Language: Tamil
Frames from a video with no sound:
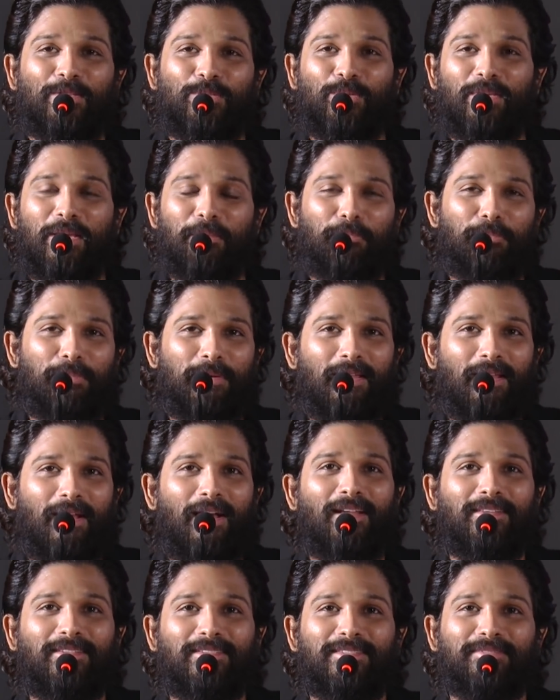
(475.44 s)
ஸோ
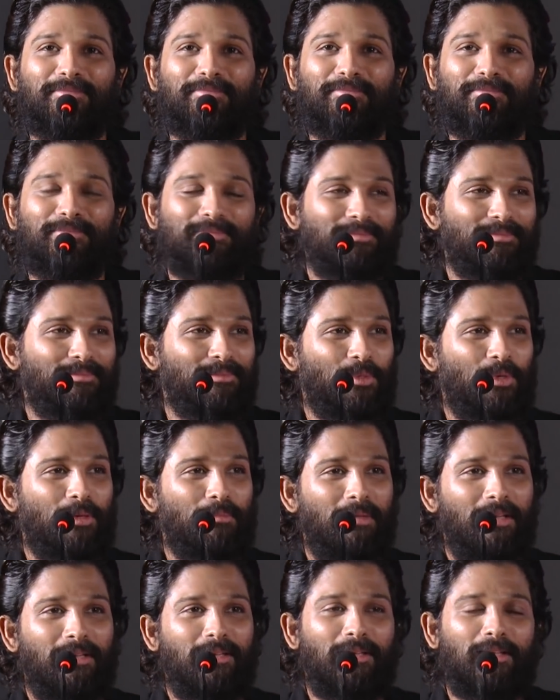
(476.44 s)
எப்படியாவது ஒரு
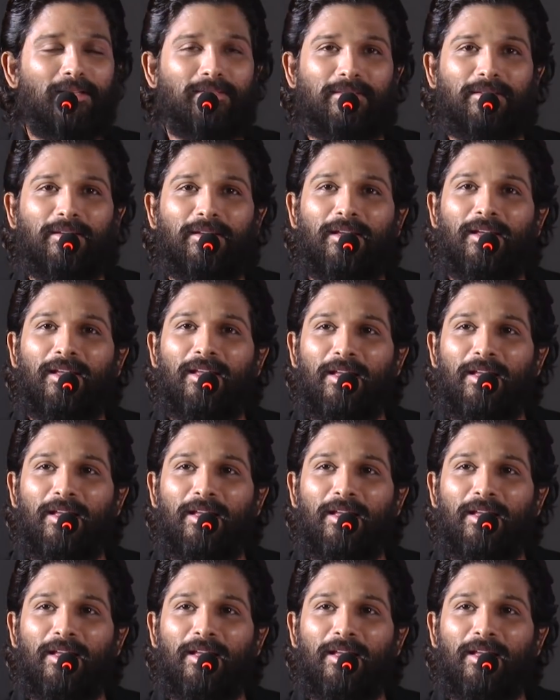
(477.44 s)
மெட்ராஸில்